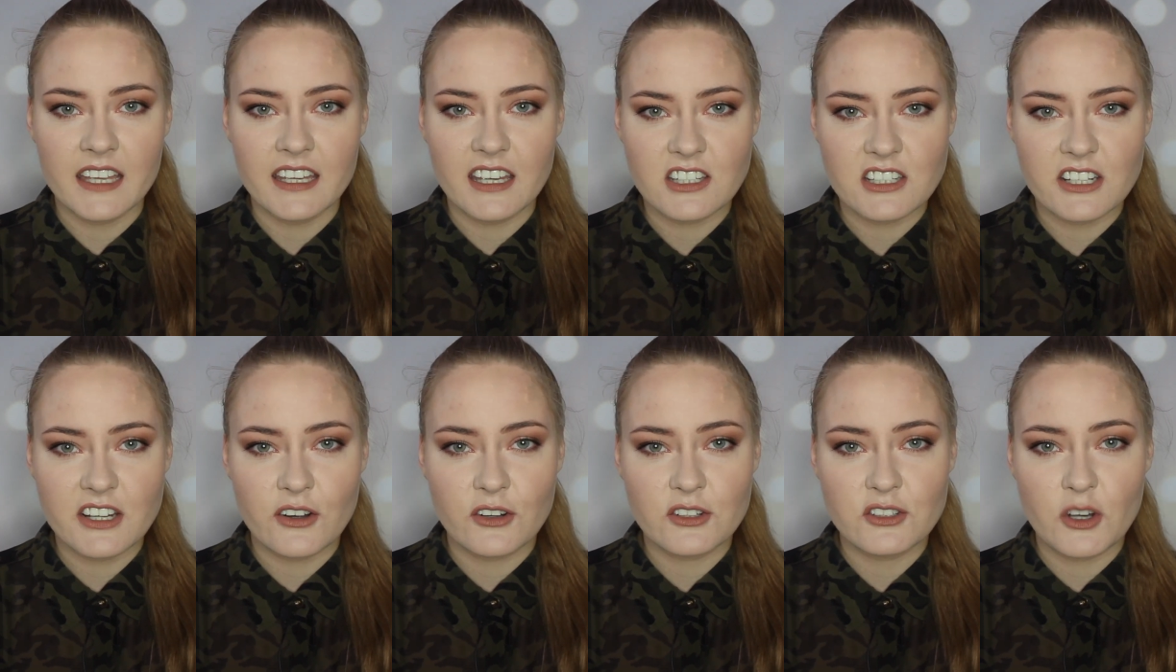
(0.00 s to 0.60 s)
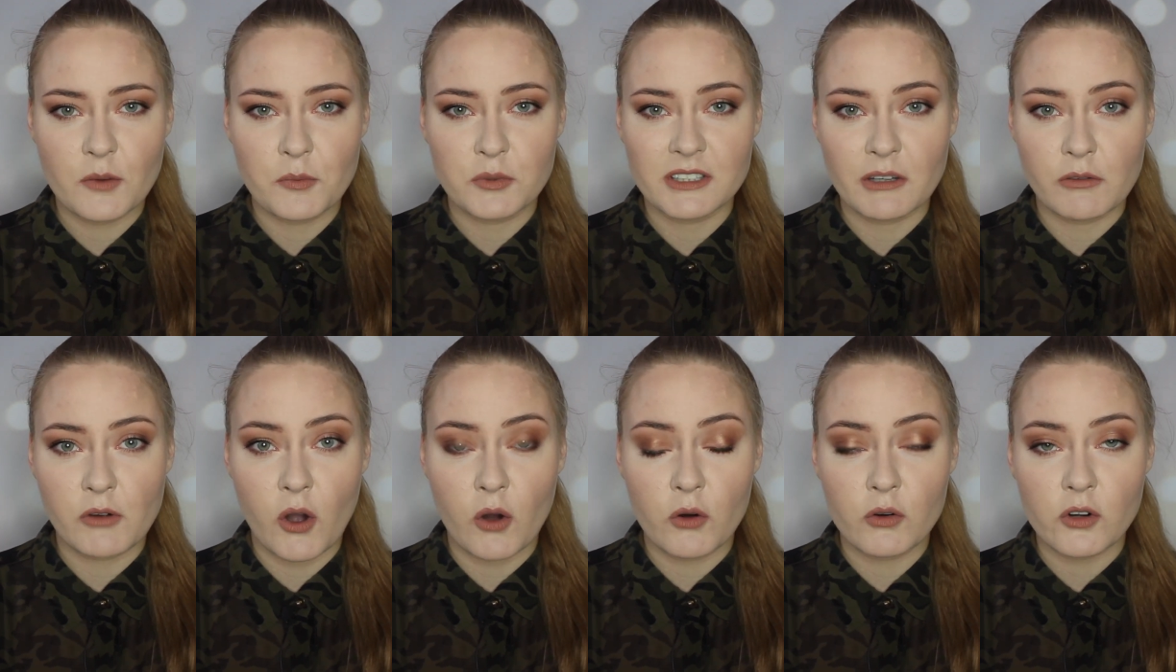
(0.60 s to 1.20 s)
I jeśli chodzi o
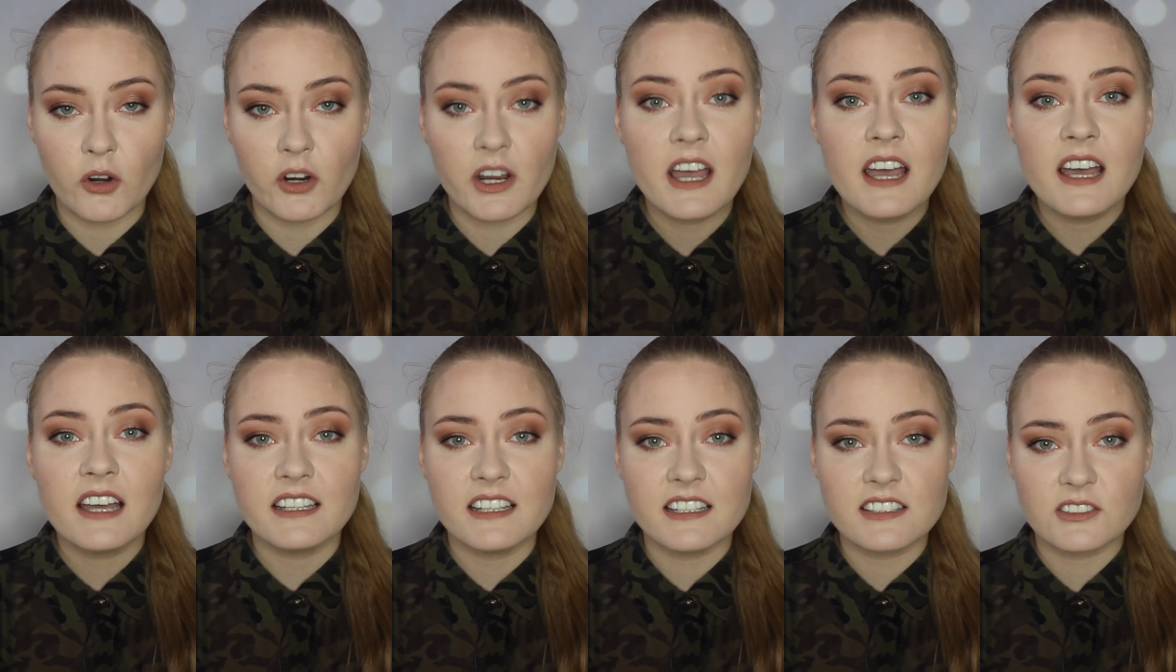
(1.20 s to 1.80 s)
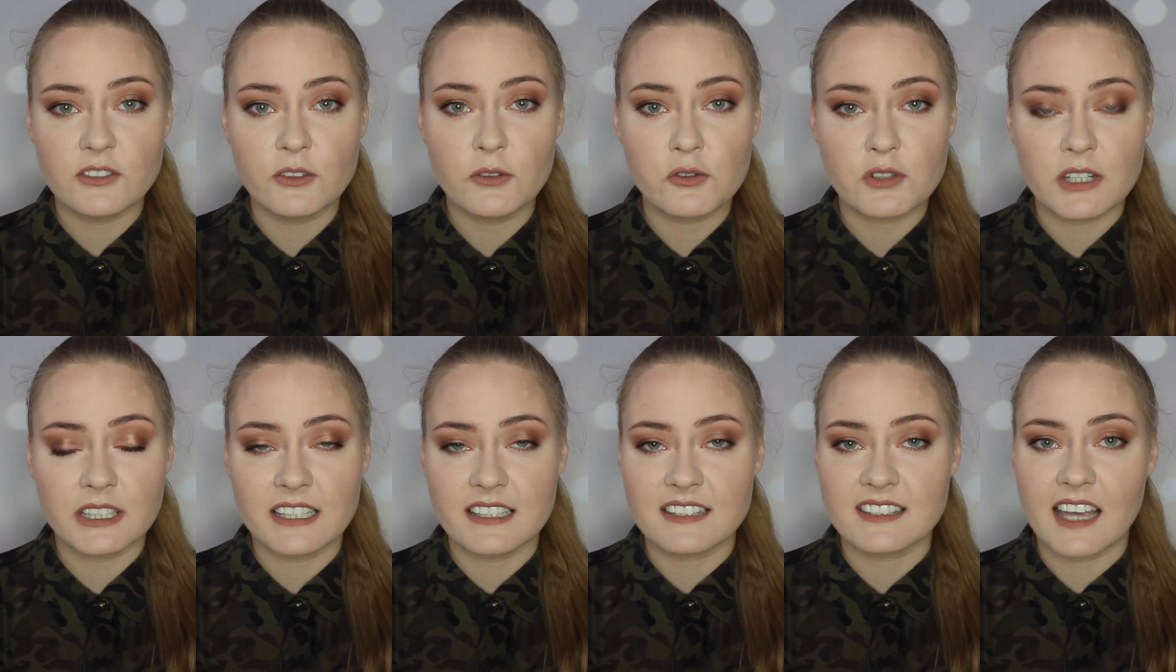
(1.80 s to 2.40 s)
pudełko Urok, jest to
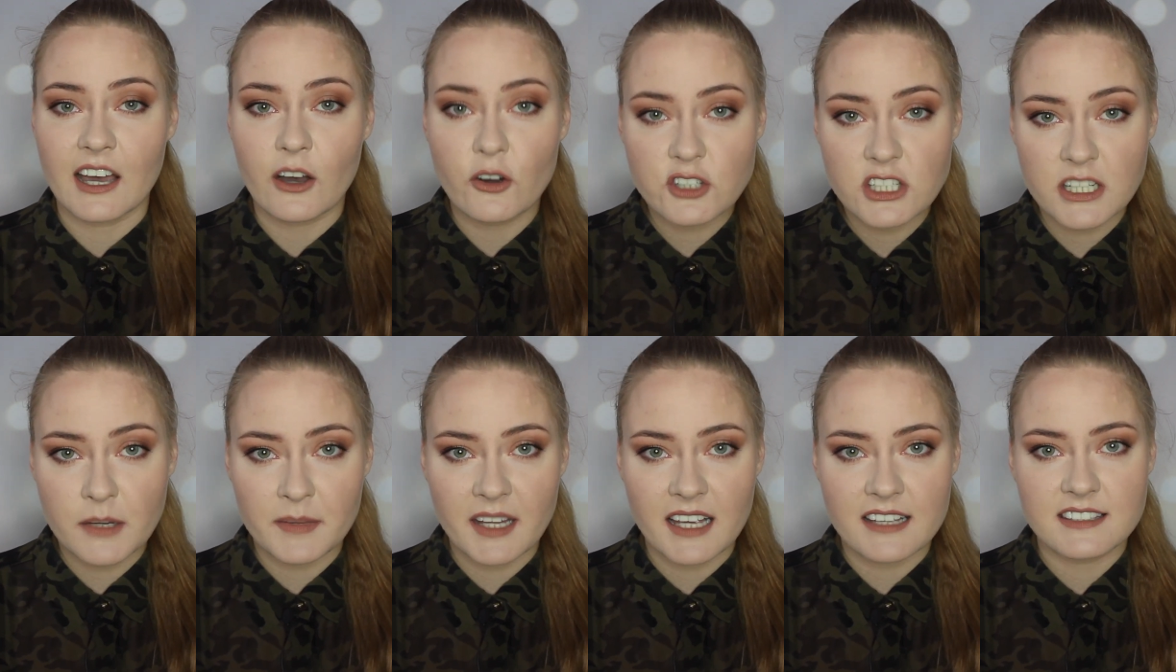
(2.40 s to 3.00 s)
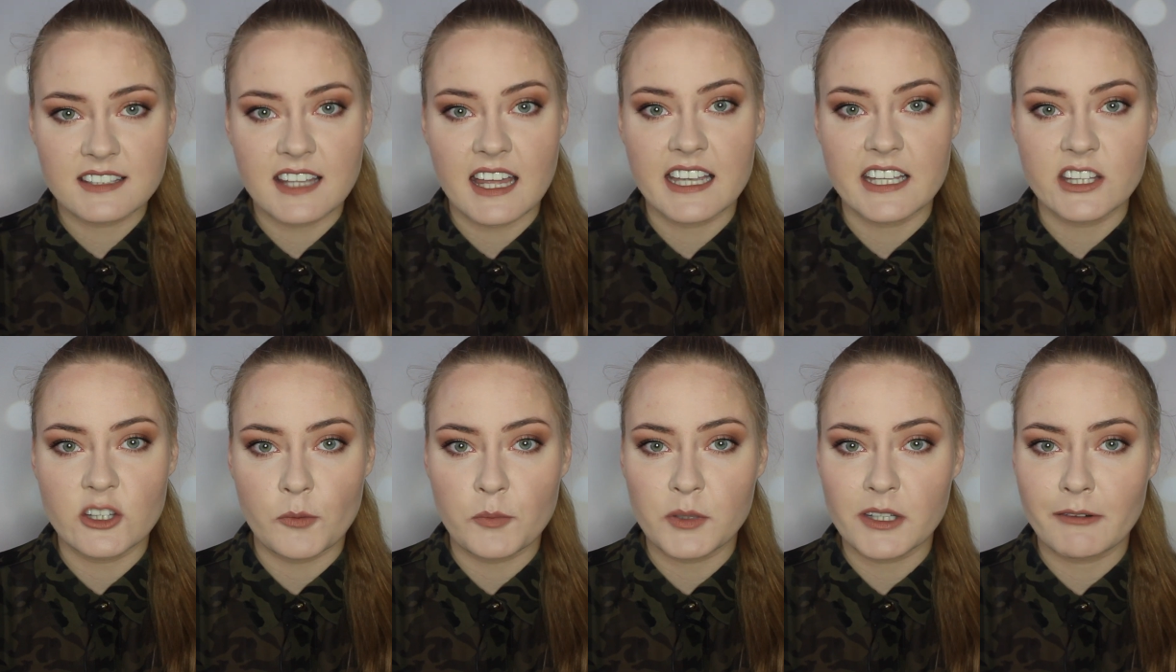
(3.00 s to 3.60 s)
już edycja 18
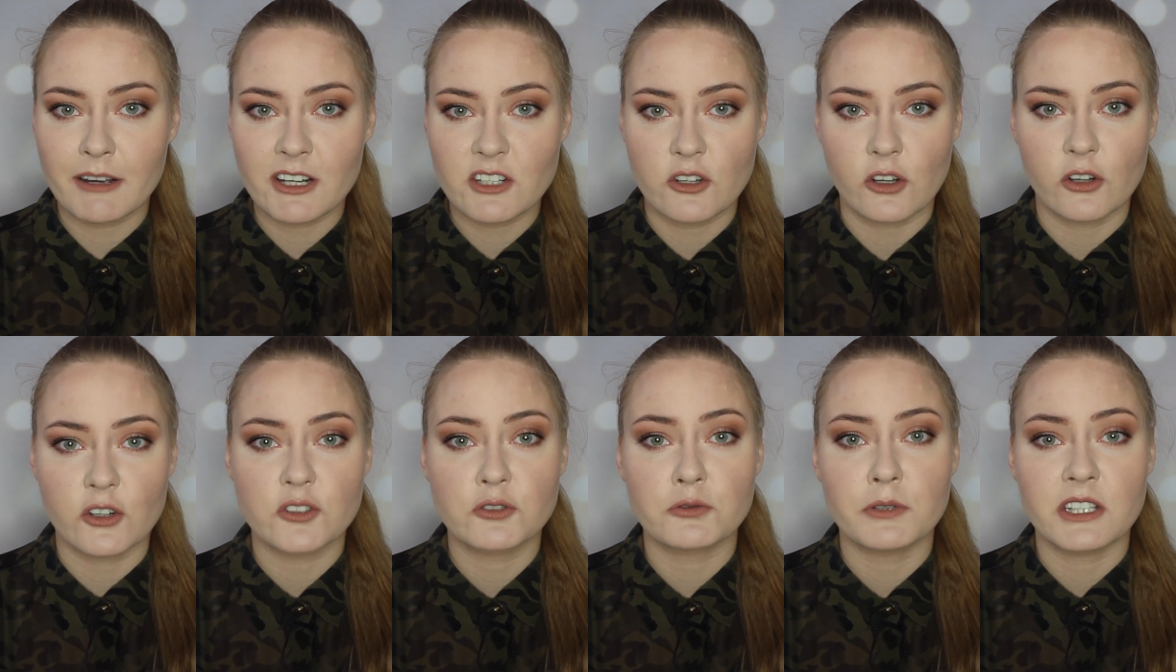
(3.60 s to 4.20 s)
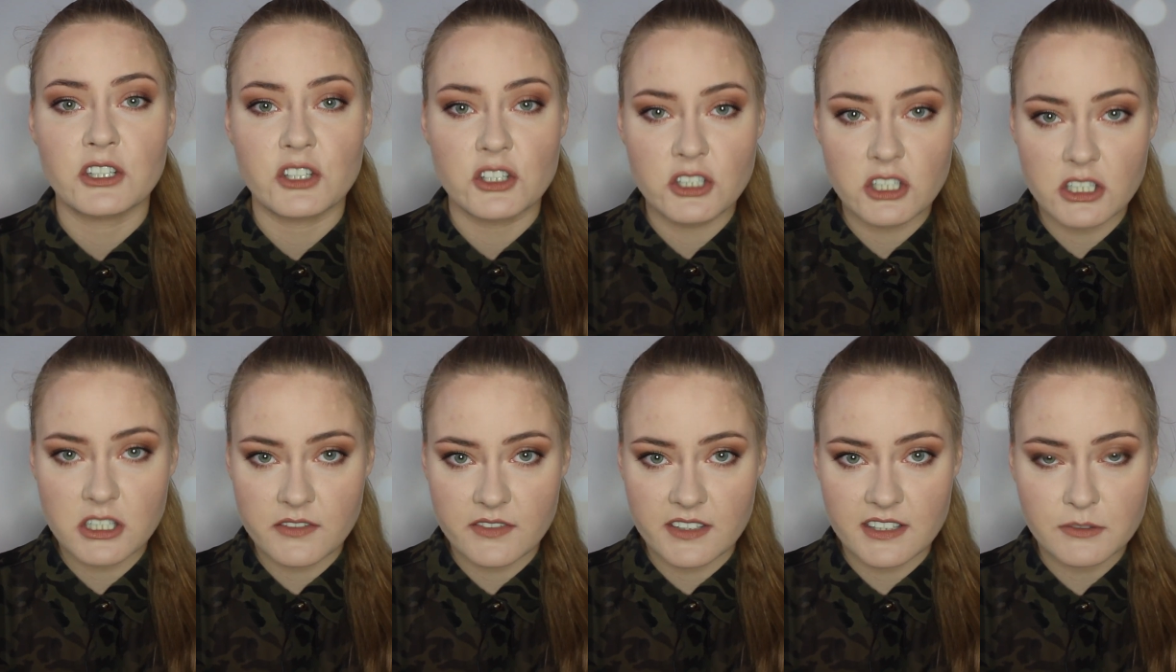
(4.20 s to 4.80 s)
i to pudełeczko kosztuje
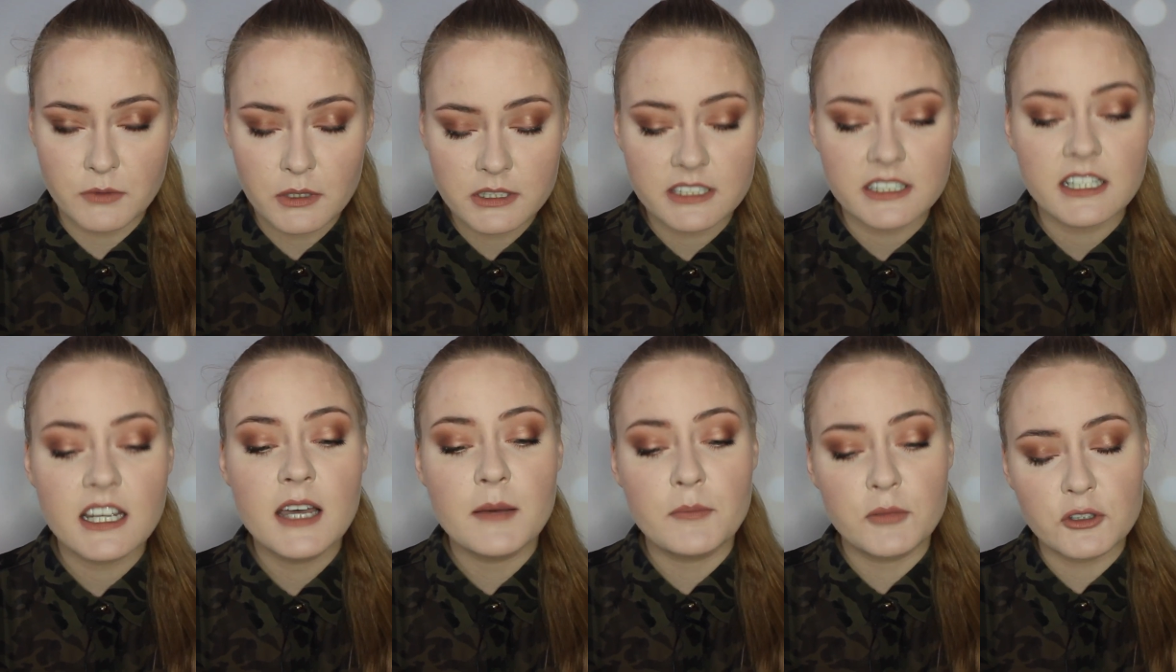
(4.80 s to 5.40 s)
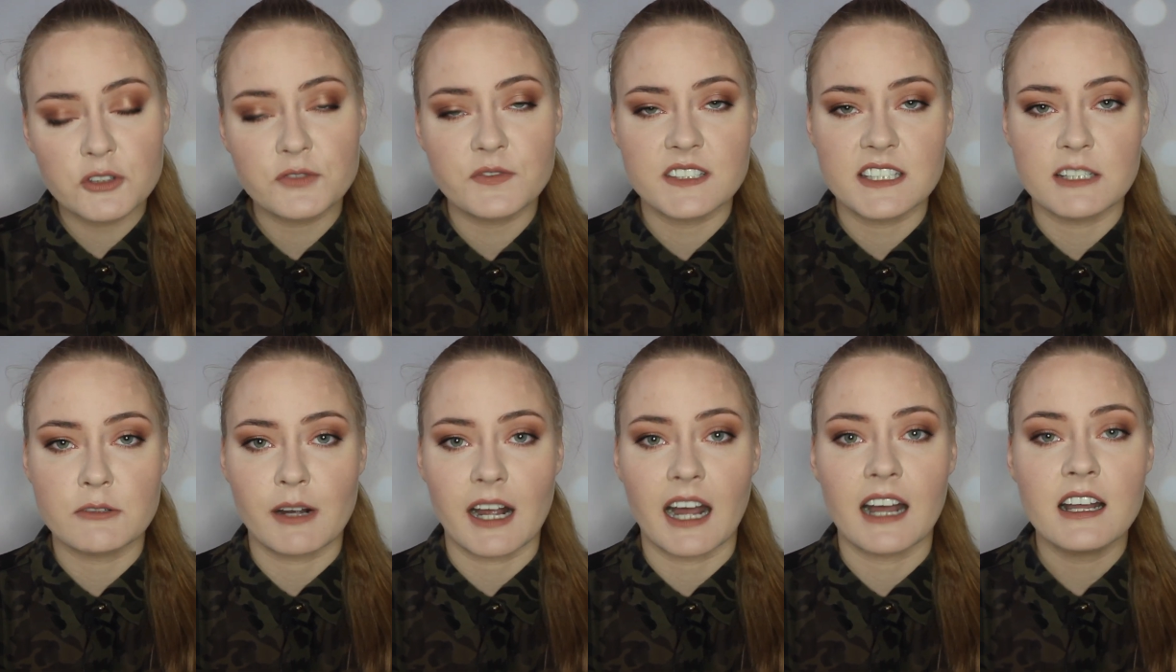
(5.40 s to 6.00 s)
39 zł plus
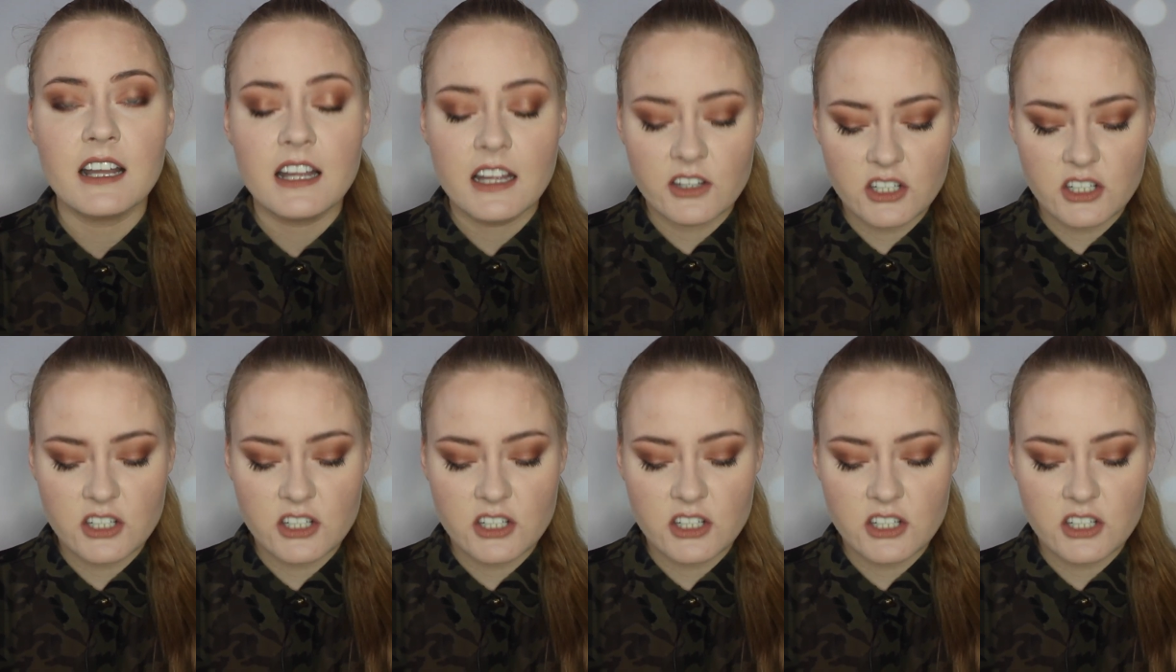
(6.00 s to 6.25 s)
wysyłka.